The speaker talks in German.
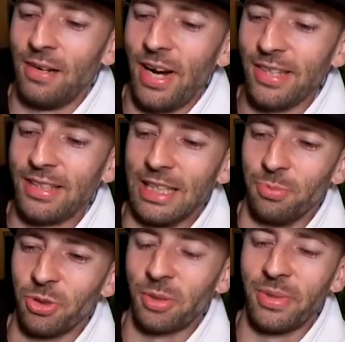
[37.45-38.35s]
weiß ich nicht,
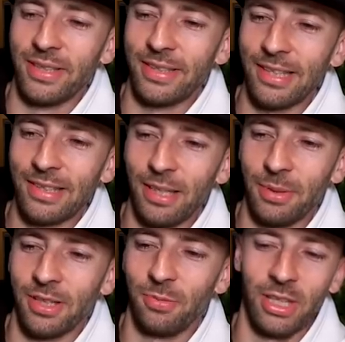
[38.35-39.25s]
müsste man jetzt testen, aber
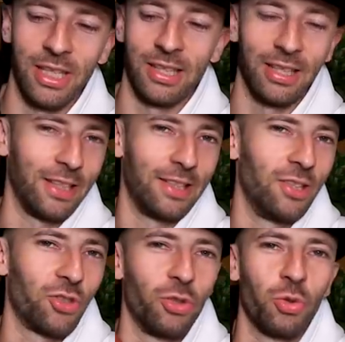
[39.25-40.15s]
das ist wirklich, also das
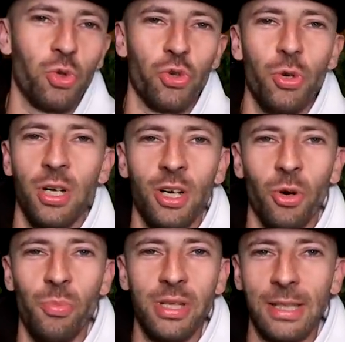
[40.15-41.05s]
ist schon zu schön,
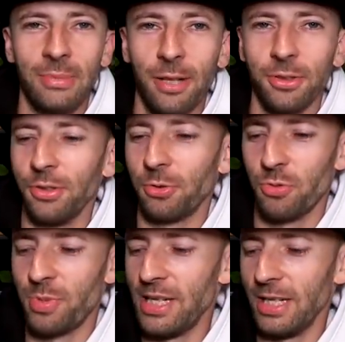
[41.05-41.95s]
um mit dem draußen zu
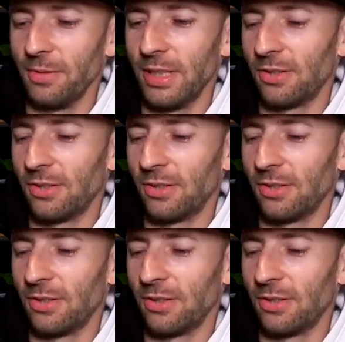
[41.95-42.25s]
spielen irgendwie.